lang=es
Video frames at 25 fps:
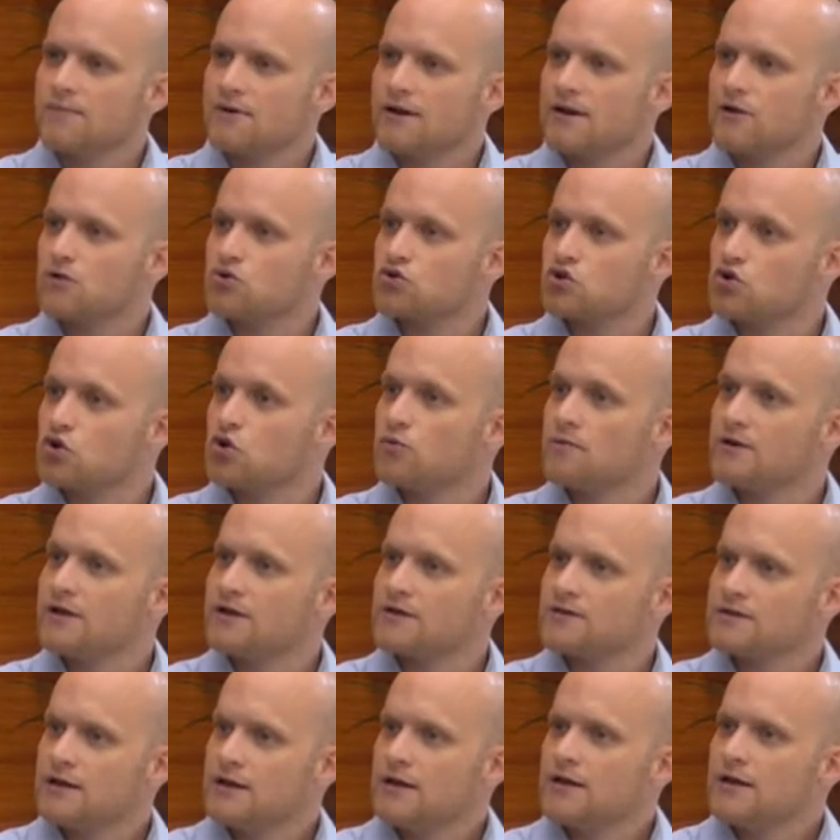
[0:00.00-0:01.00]
para los
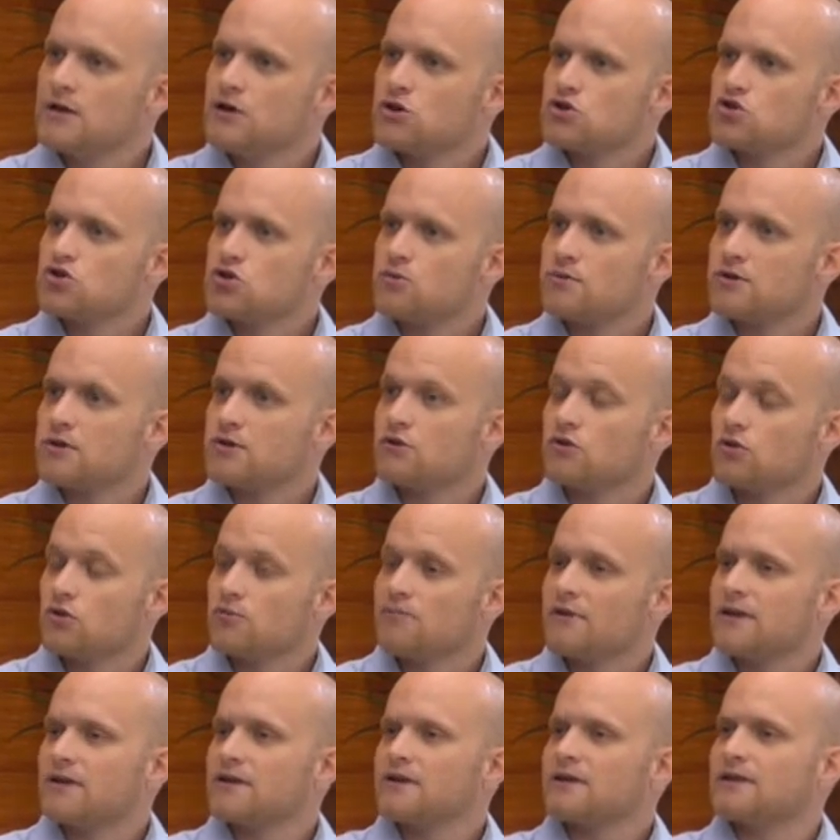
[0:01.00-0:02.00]
jóvenes, sobre
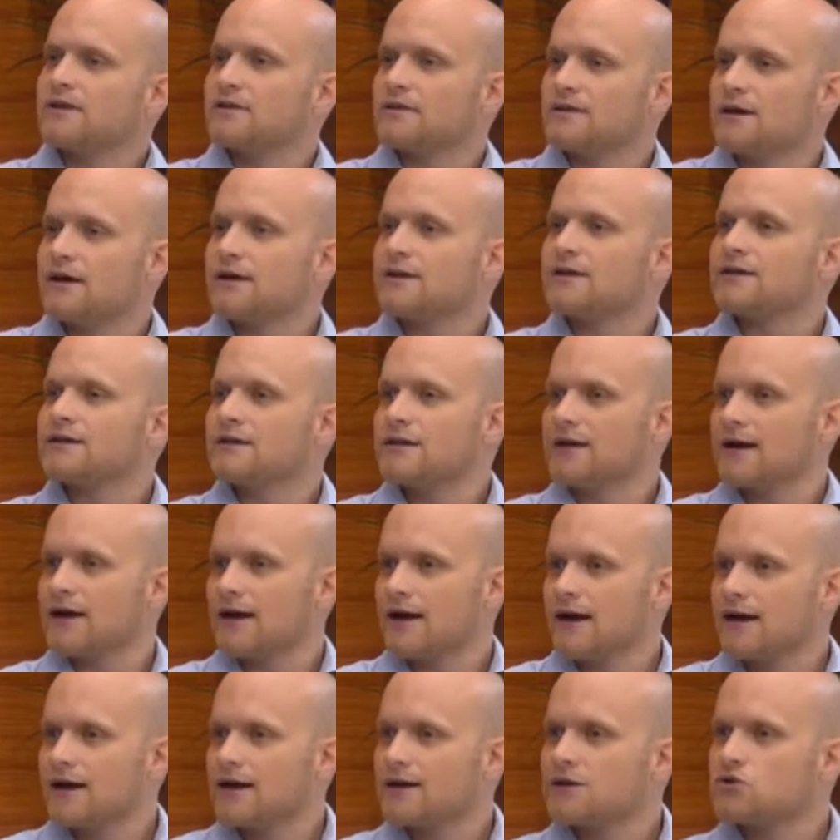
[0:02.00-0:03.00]
todo para intentar
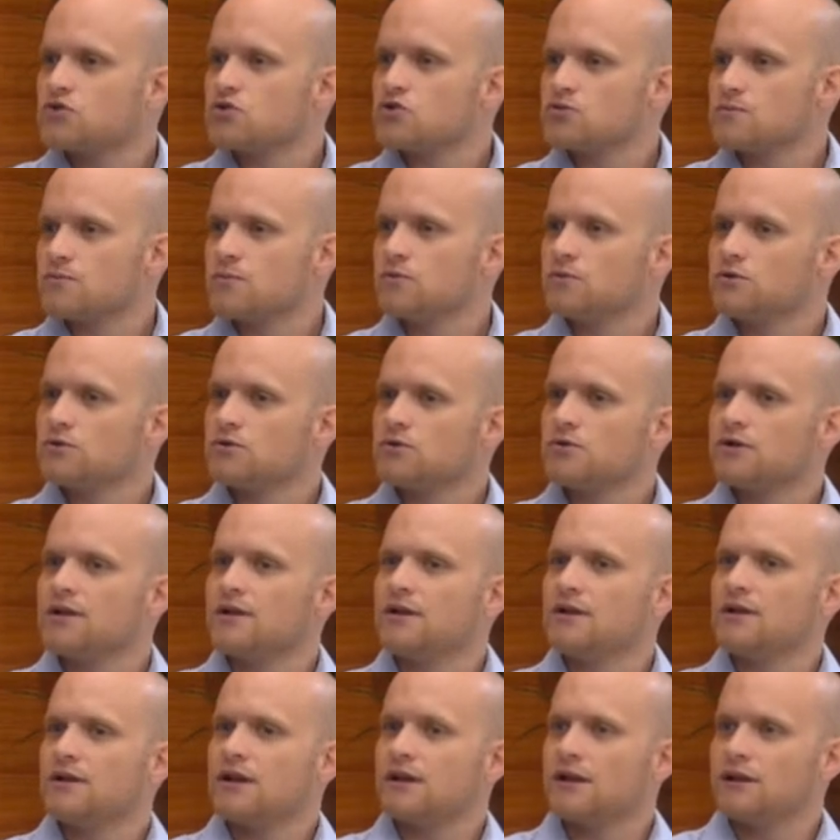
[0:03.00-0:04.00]
llegar a esos puntos en
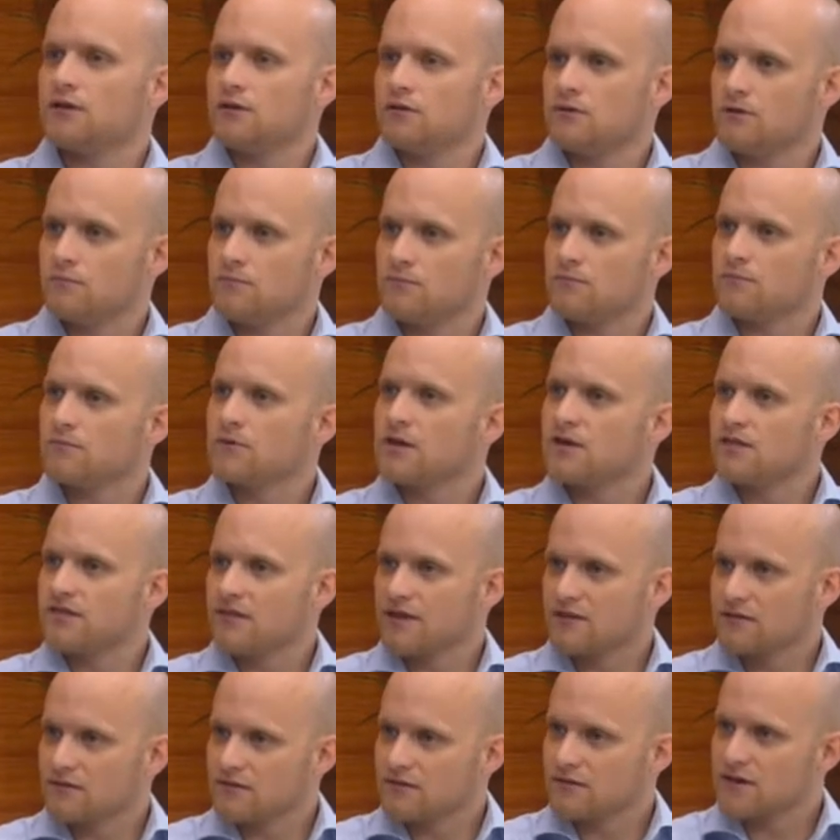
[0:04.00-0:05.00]
el que mm,
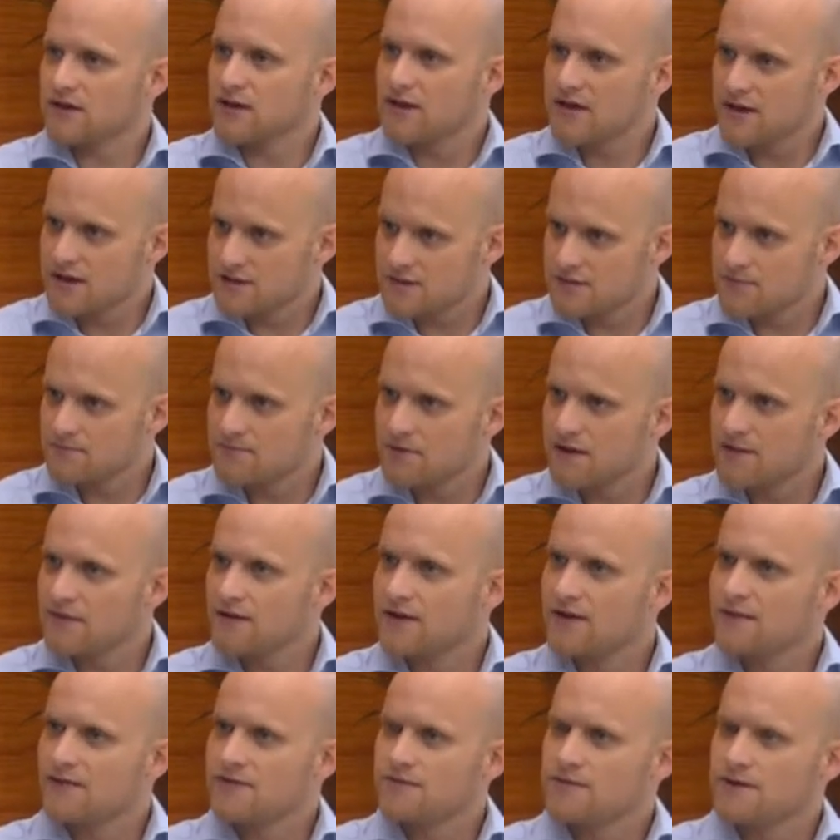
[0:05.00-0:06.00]
quizá quieres
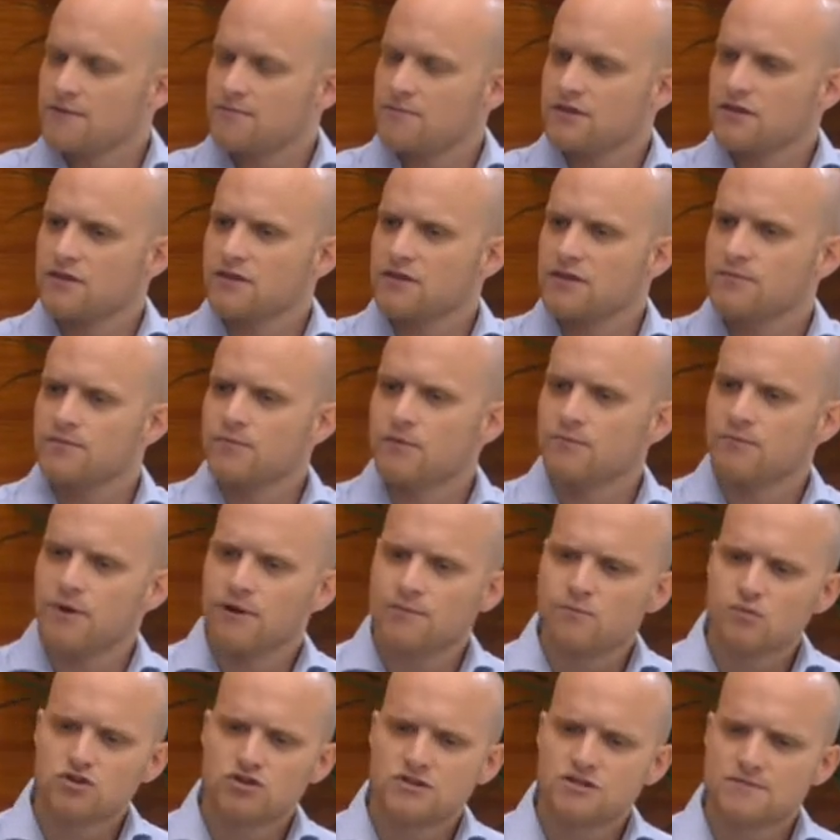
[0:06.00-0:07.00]
emprender desde el principio, pero
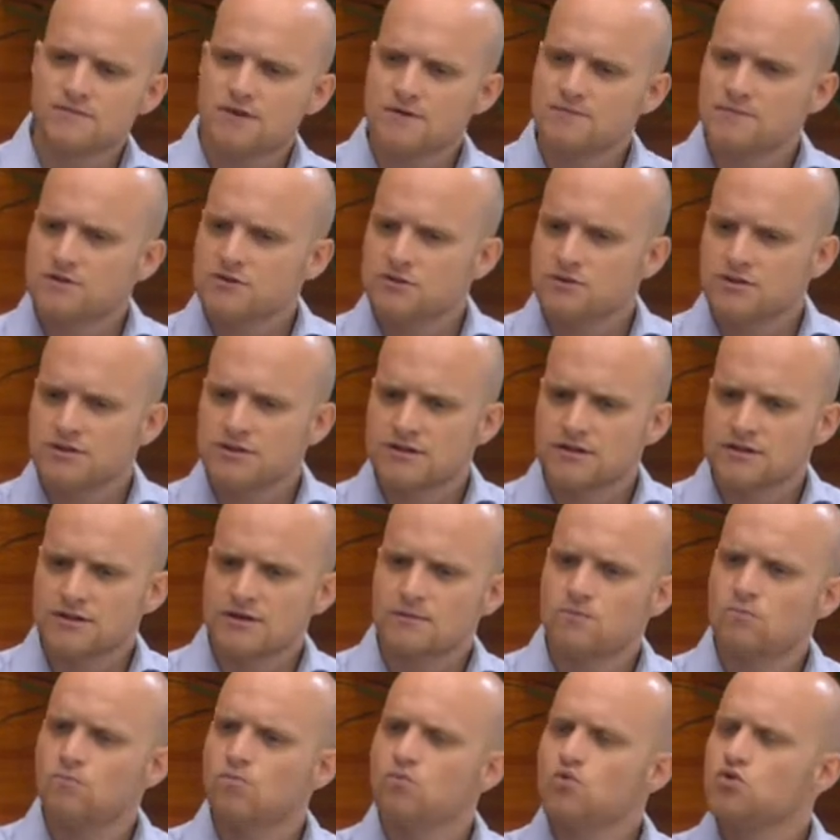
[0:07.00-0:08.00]
hay muchísimas personas que
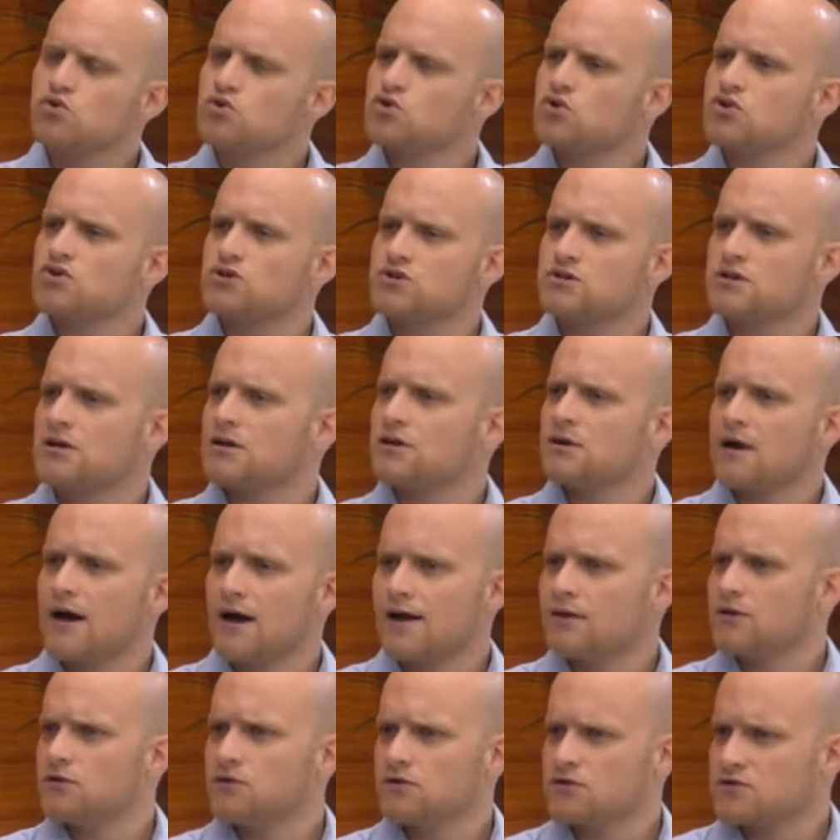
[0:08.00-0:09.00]
tienen muchos
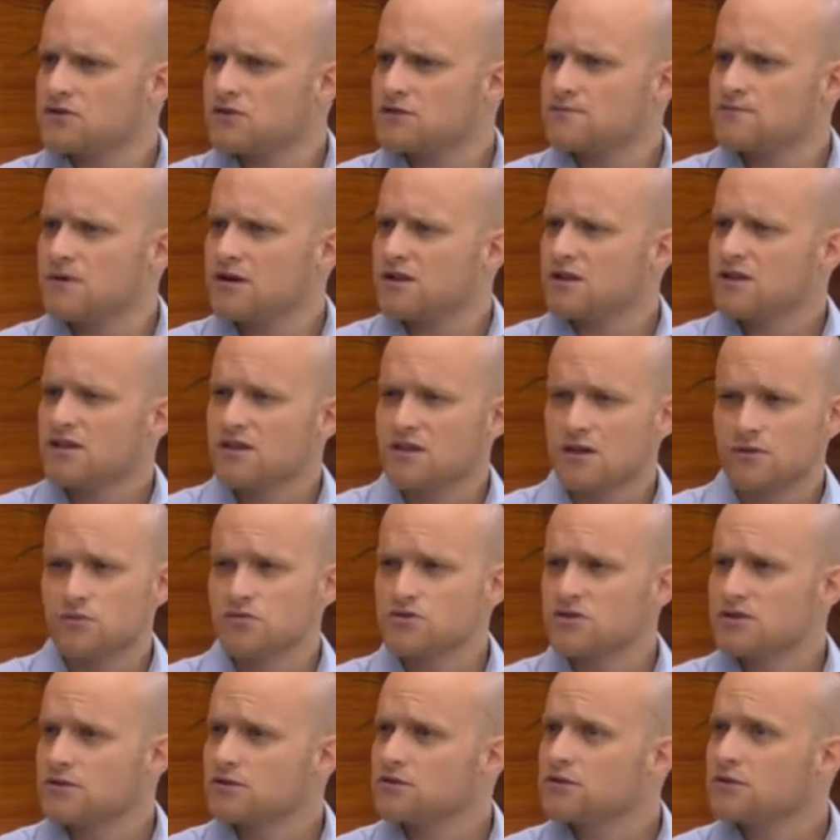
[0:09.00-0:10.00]
años de experiencia en
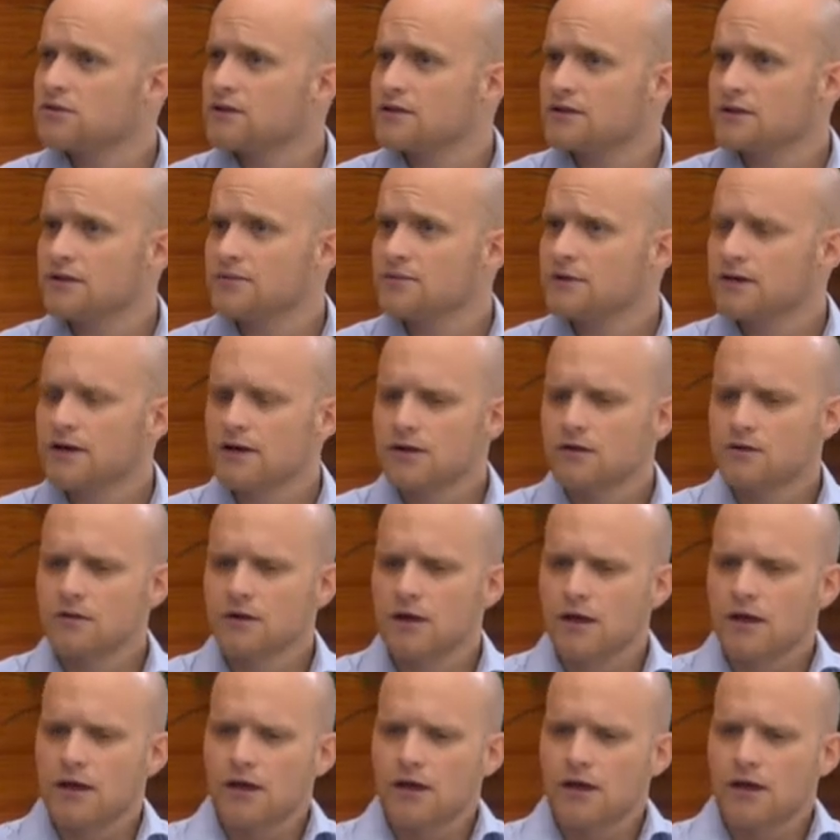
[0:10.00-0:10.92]
un sector determinado